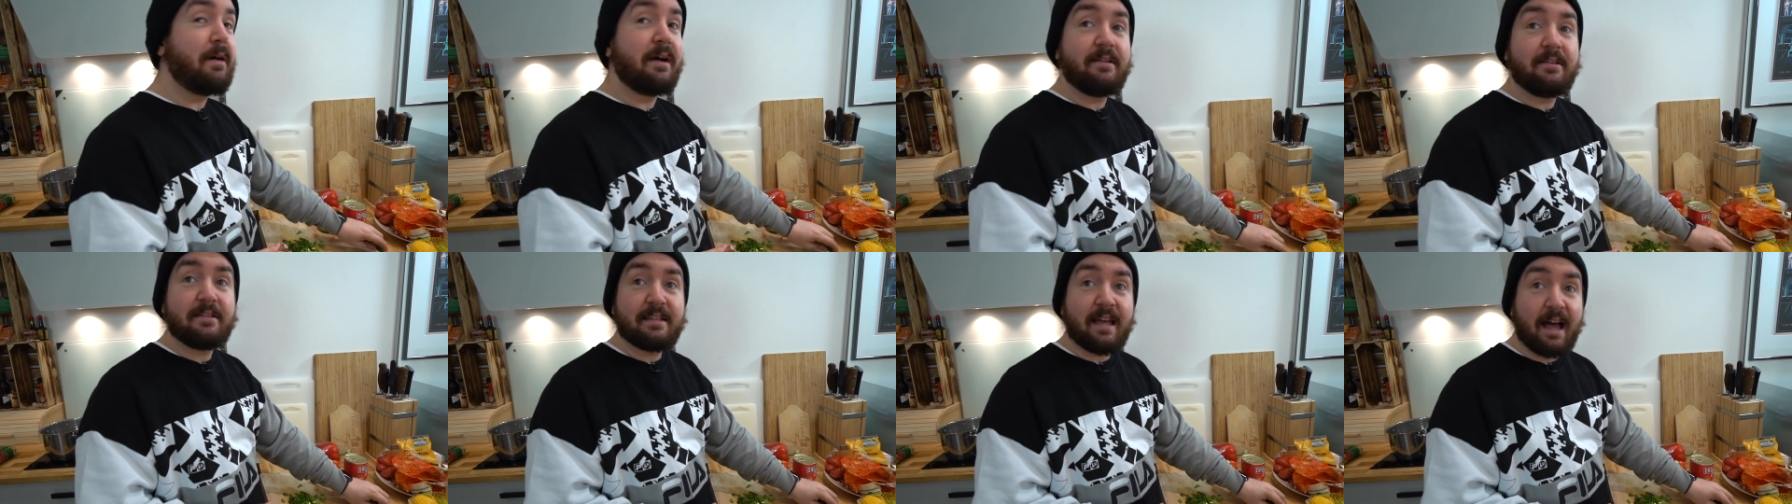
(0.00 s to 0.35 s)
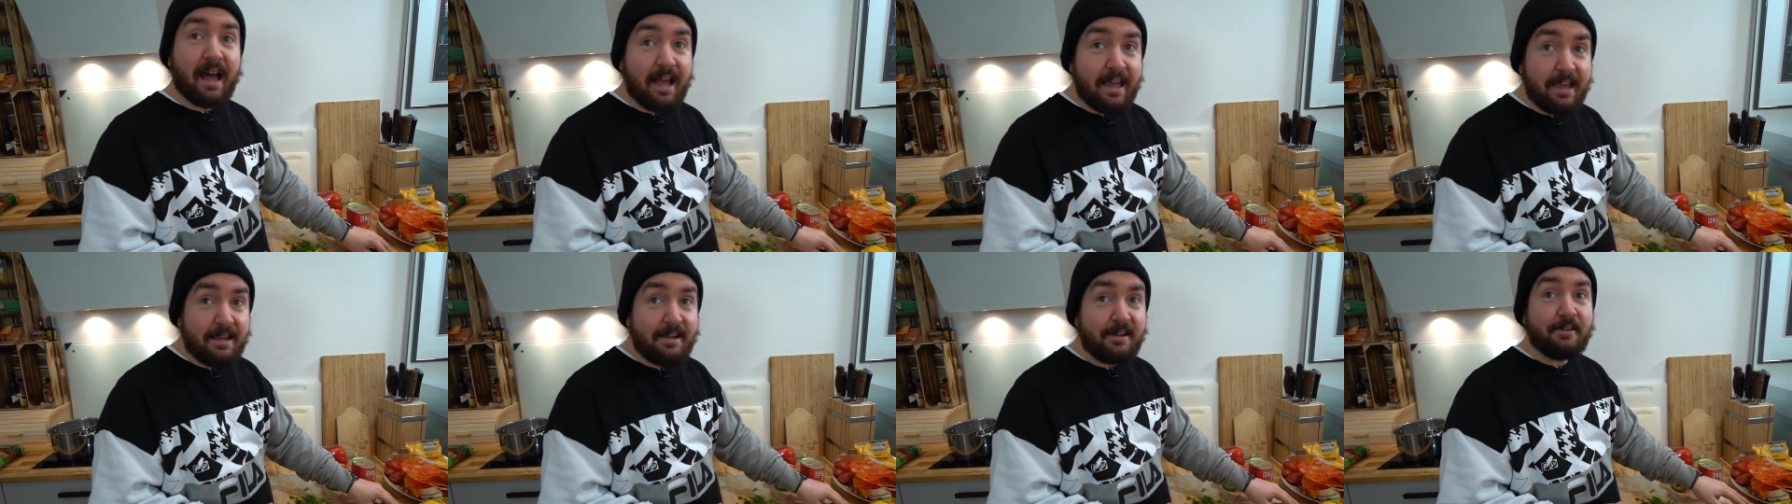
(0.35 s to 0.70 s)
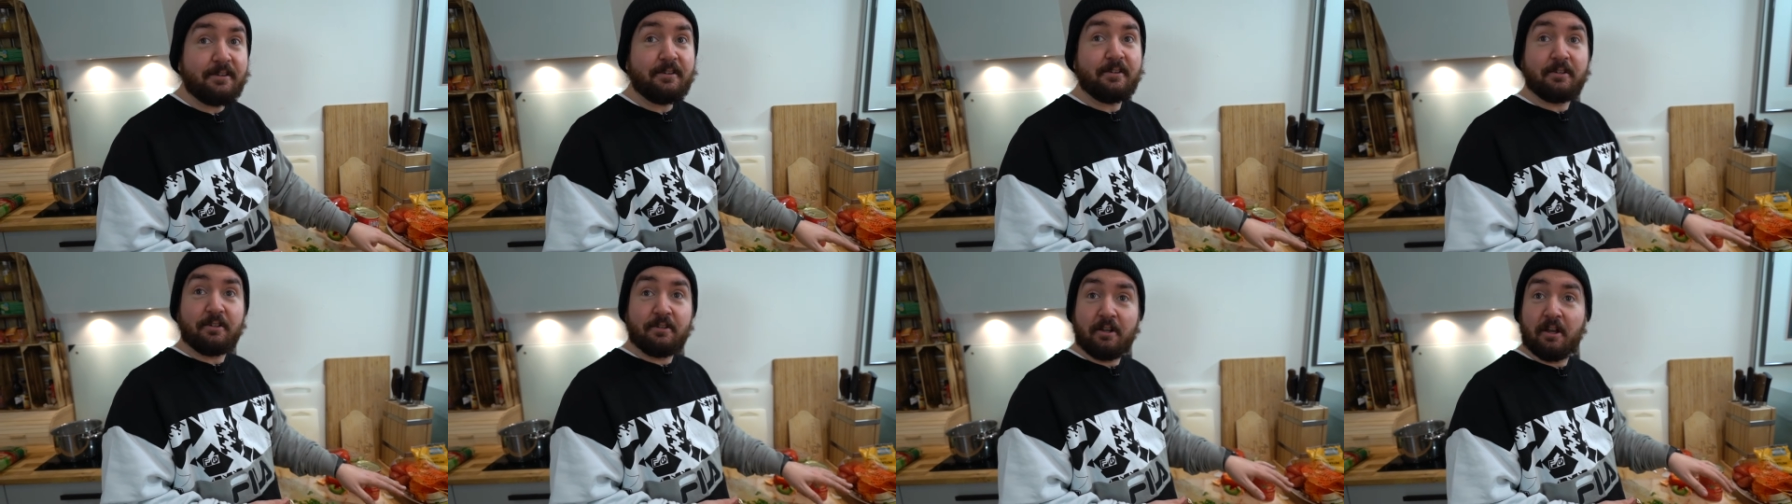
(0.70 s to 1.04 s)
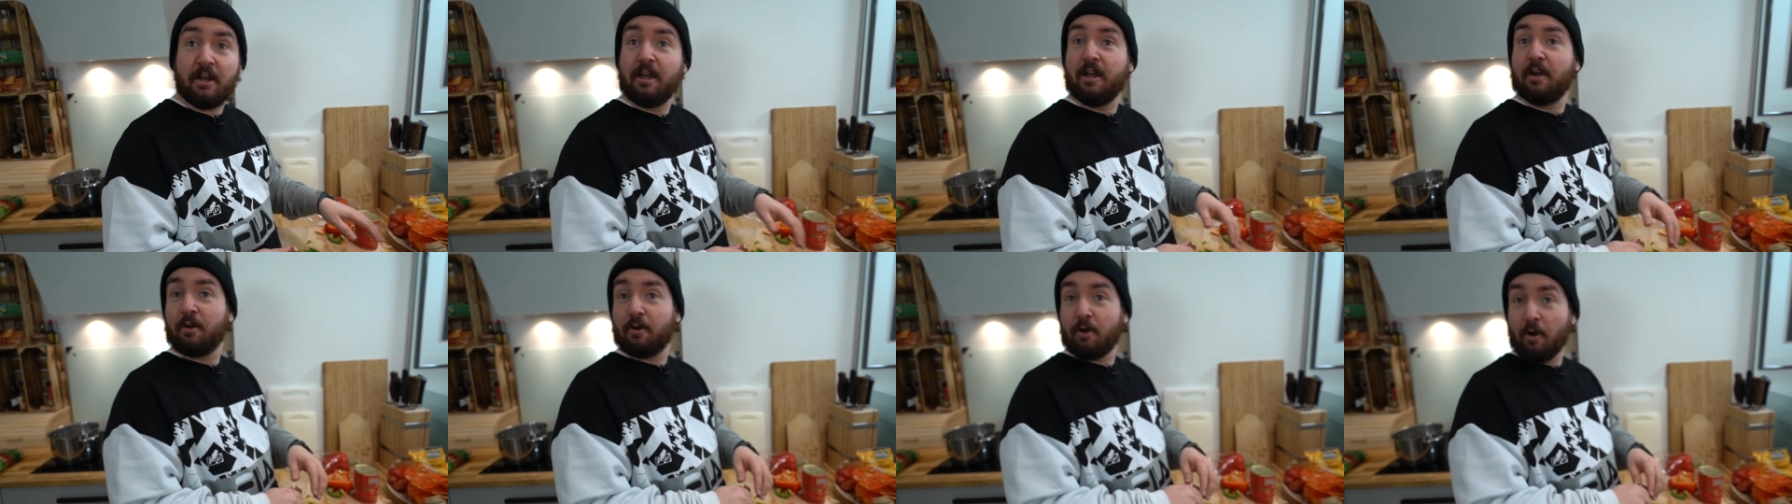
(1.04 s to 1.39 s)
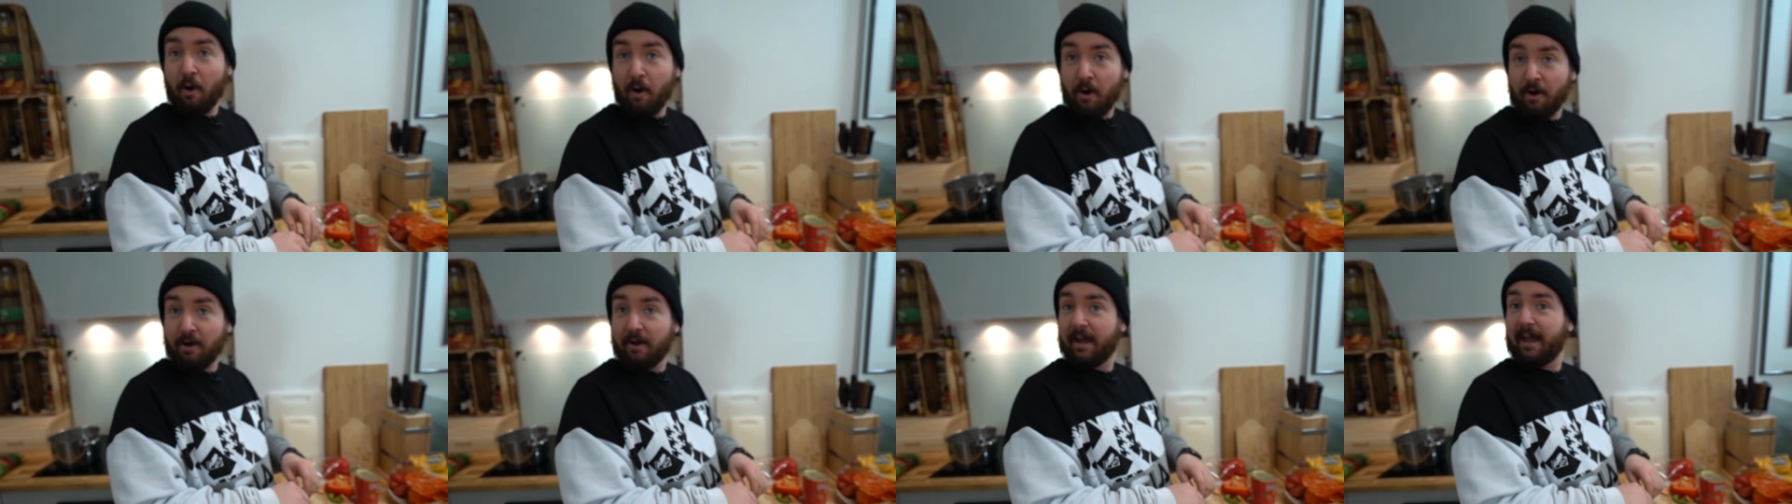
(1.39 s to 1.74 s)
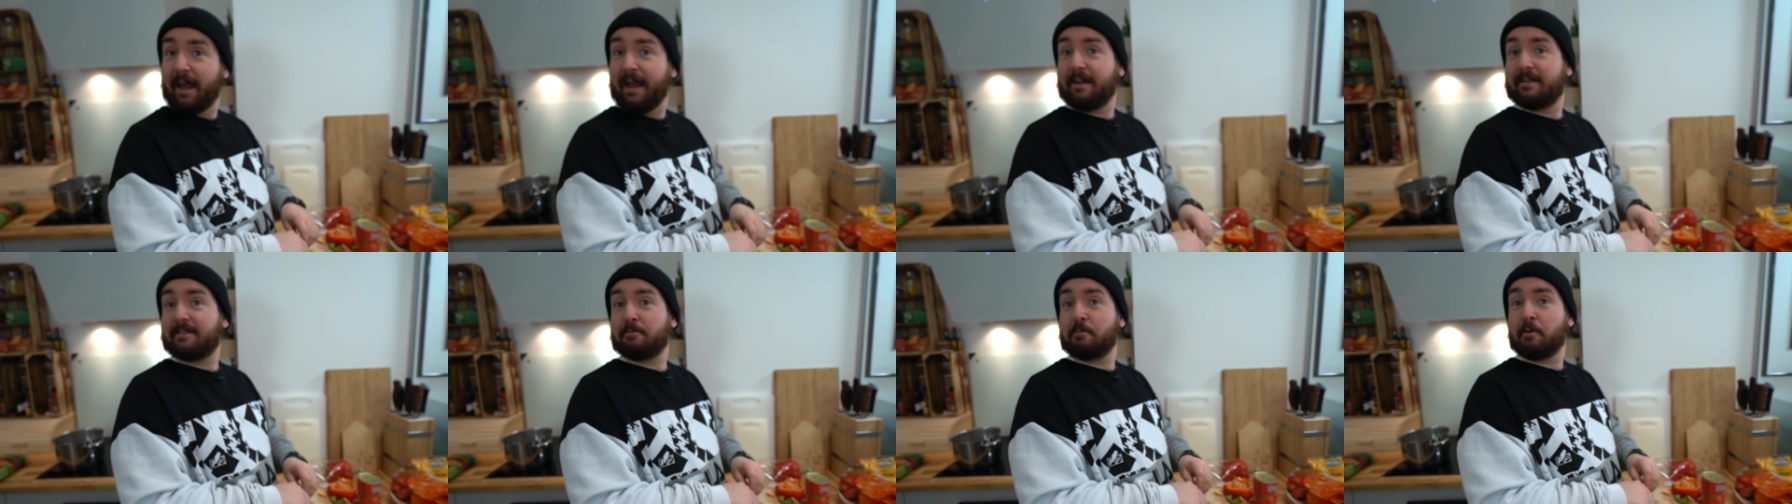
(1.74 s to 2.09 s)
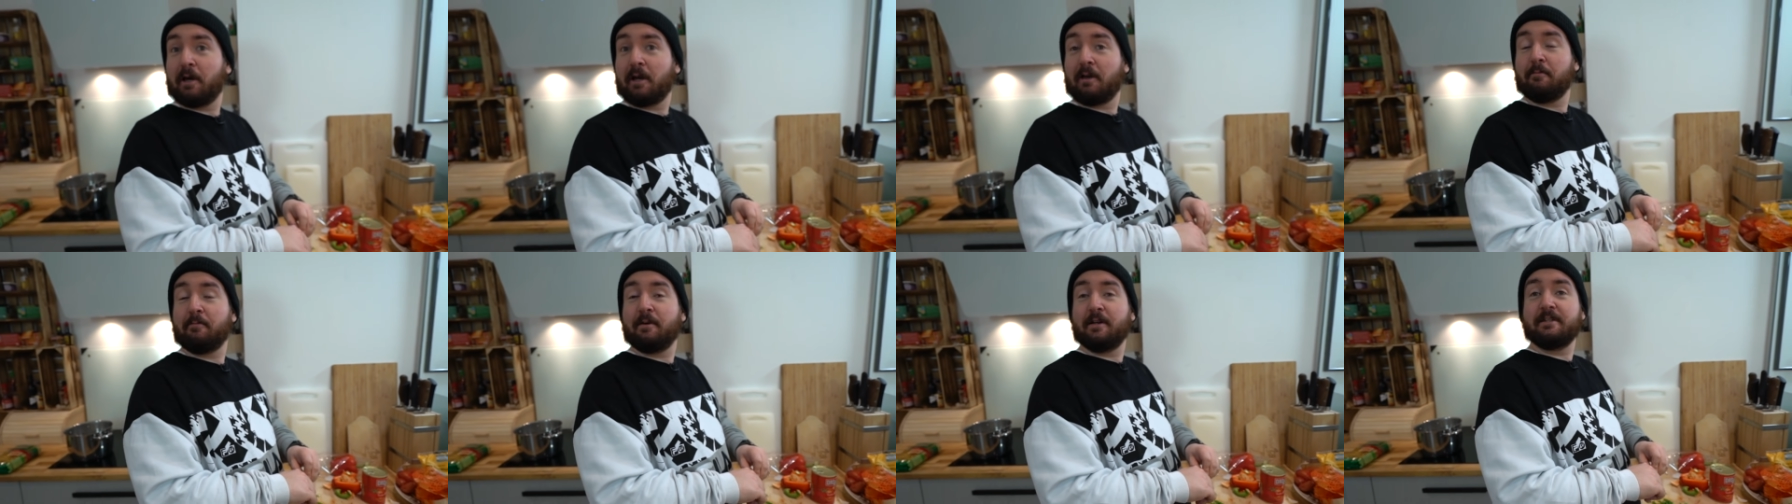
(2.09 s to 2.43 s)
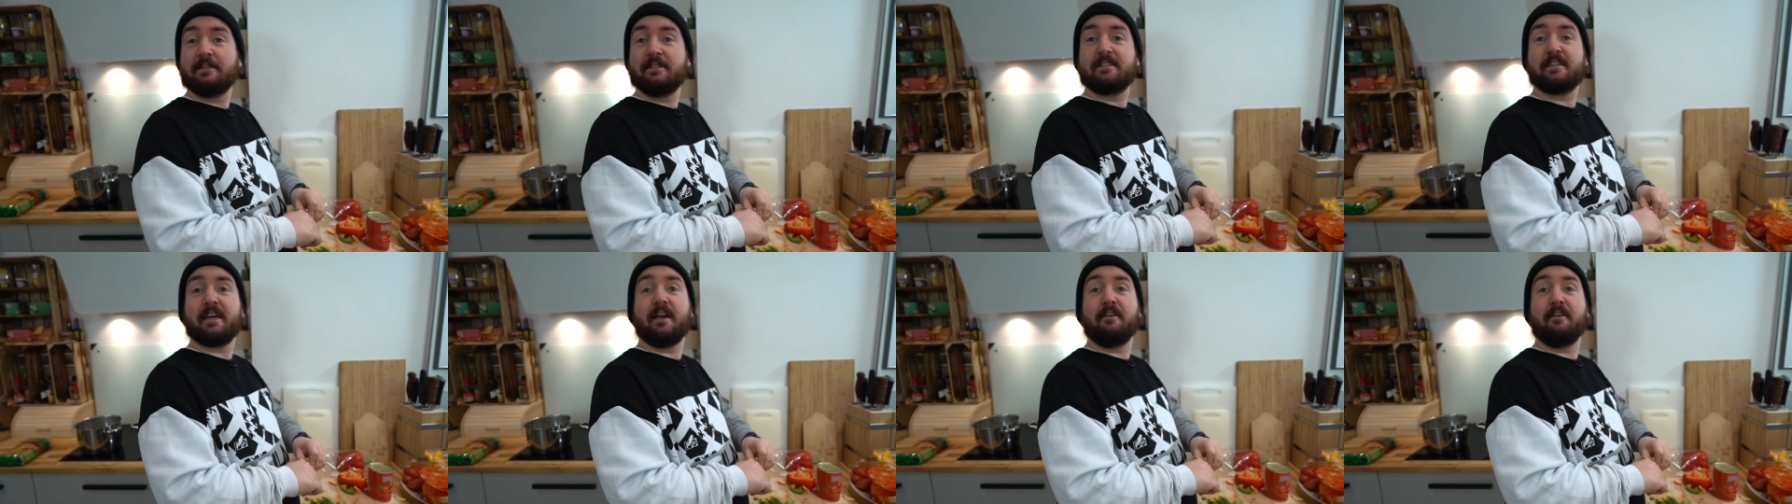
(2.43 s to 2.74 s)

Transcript: meines eigenen Kochexperiments